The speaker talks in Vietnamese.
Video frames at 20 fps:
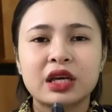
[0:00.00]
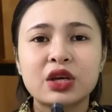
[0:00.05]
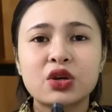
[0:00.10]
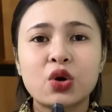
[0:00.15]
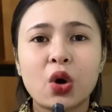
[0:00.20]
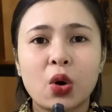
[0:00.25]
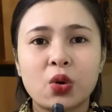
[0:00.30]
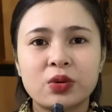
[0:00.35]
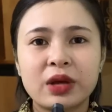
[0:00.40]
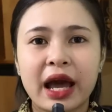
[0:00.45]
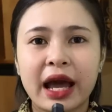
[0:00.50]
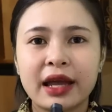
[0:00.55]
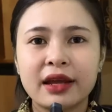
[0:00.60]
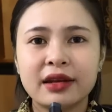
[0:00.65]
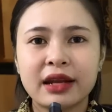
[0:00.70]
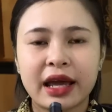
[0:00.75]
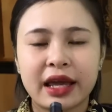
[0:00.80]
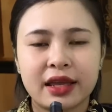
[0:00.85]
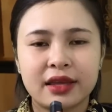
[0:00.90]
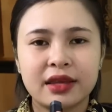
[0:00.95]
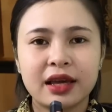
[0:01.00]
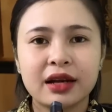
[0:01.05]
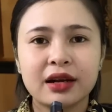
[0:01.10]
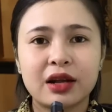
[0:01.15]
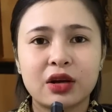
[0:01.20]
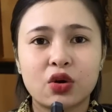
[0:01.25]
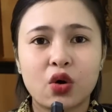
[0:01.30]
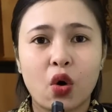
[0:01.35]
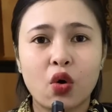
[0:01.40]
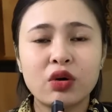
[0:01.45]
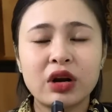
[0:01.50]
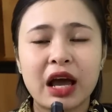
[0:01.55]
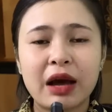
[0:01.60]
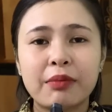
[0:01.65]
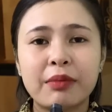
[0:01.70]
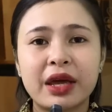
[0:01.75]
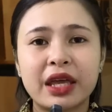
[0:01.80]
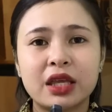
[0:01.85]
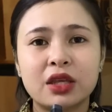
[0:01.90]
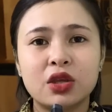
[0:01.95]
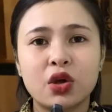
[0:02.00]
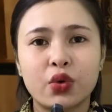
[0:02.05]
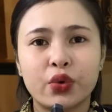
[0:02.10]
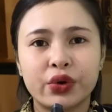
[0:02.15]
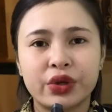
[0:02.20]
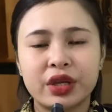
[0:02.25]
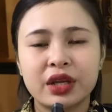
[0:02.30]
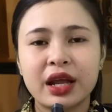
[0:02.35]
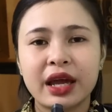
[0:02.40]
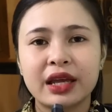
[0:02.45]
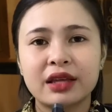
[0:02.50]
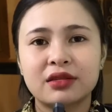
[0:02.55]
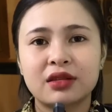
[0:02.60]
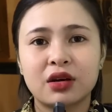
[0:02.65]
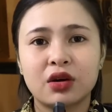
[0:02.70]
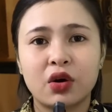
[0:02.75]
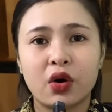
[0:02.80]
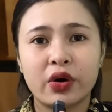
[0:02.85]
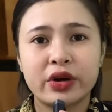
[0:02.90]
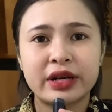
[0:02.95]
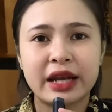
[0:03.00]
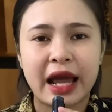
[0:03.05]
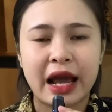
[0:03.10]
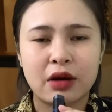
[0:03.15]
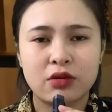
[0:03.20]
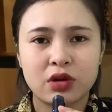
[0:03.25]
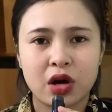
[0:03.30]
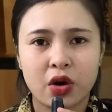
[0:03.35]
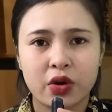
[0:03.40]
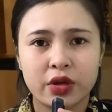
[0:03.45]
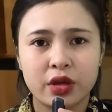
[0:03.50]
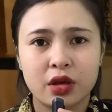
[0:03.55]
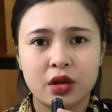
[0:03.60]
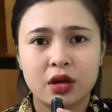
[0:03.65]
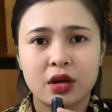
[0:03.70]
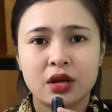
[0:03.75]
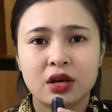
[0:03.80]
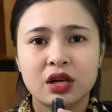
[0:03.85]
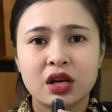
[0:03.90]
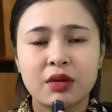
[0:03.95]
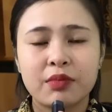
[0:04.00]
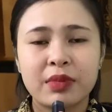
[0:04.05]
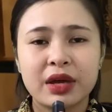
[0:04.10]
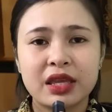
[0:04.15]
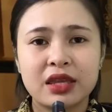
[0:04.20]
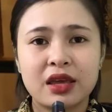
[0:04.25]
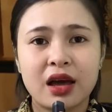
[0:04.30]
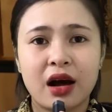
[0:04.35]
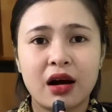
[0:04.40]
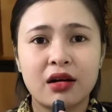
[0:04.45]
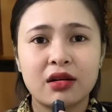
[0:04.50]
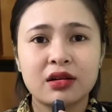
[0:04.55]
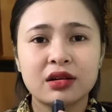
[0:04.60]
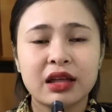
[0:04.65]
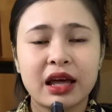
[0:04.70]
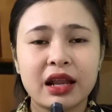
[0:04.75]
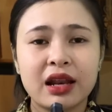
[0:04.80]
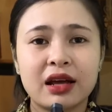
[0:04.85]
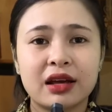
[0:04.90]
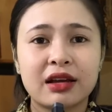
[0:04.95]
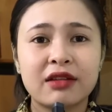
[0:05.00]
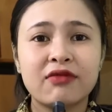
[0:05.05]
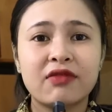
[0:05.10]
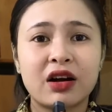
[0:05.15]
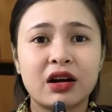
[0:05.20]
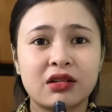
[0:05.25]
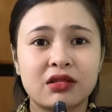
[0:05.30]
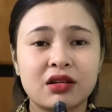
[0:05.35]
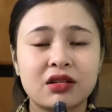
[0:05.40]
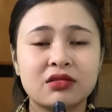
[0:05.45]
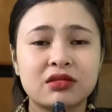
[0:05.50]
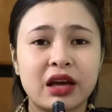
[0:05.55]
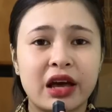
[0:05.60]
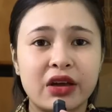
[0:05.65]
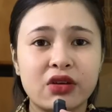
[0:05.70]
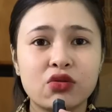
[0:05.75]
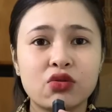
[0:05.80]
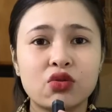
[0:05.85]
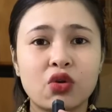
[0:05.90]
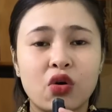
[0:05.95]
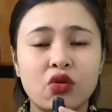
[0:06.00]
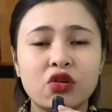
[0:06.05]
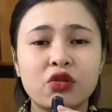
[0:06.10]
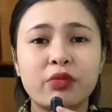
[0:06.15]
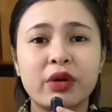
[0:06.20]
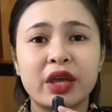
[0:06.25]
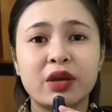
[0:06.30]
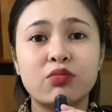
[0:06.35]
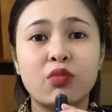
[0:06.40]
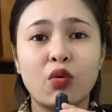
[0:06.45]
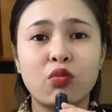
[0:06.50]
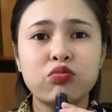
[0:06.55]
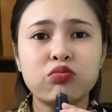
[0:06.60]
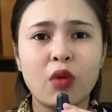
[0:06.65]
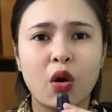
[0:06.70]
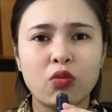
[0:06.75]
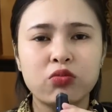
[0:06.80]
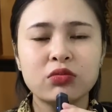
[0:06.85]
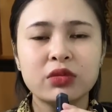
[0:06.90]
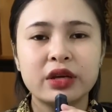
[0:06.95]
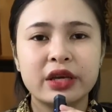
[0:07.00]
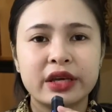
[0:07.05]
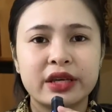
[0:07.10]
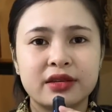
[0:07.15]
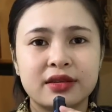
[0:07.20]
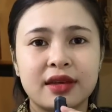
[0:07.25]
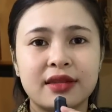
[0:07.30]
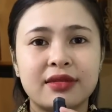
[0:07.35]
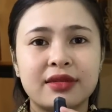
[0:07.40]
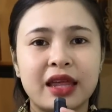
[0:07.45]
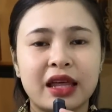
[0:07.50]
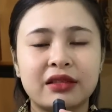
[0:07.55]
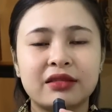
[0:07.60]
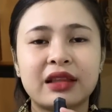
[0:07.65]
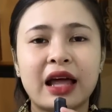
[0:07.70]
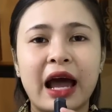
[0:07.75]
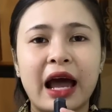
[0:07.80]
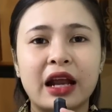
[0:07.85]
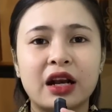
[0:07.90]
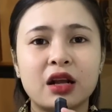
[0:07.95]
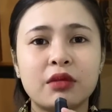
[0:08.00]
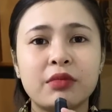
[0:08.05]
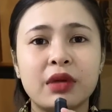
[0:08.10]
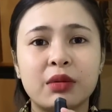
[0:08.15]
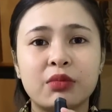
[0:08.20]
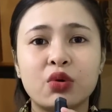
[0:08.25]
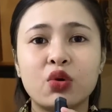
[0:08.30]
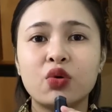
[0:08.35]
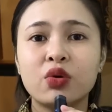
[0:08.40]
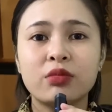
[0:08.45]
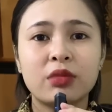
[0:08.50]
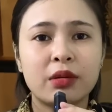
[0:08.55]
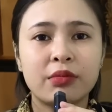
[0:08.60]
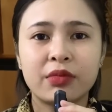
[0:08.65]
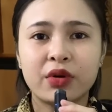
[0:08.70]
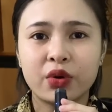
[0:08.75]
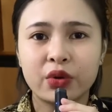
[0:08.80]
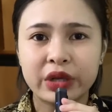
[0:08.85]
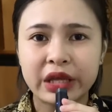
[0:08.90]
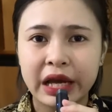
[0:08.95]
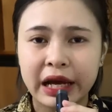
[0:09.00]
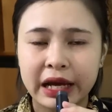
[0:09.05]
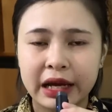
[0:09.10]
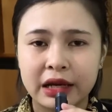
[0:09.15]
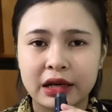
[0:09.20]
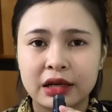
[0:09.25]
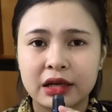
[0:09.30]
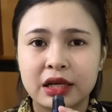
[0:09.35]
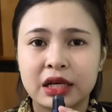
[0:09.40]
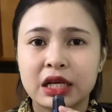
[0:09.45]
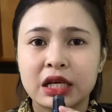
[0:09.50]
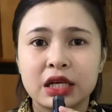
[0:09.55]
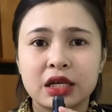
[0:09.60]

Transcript: Cái cô gái này chắc là cổ đã bị dùi dưới đây từ hồi nào rồi, nên bây giờ thấy là cái phần cơ thể của cổ nó bị bủng bủng, nhìn thịt thà nó mềm ui mềm ùi à.